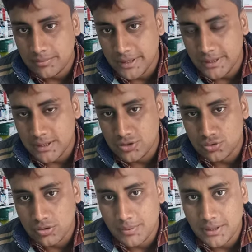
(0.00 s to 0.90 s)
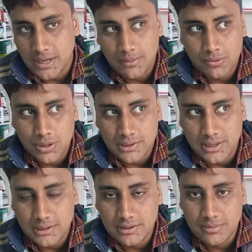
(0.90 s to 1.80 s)
मेडिकल स्टोर पे ये आपको
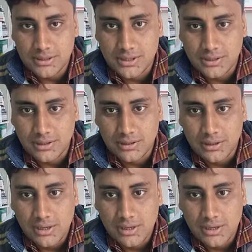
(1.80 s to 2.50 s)
आसानी से मिल जाएगी